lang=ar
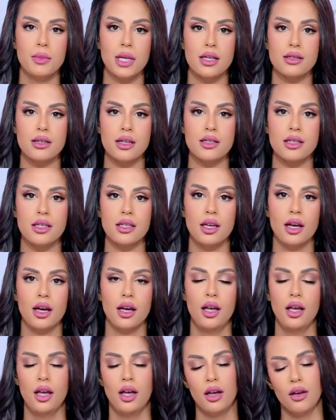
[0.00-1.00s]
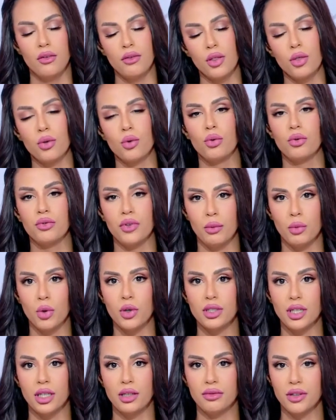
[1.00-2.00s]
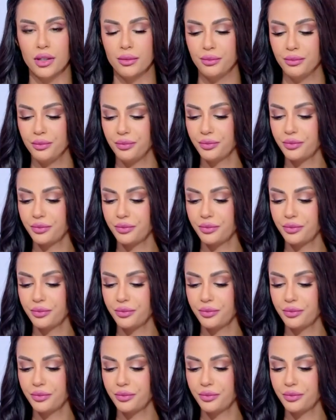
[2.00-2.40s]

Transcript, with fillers: الأساسية في الظروف المختلفة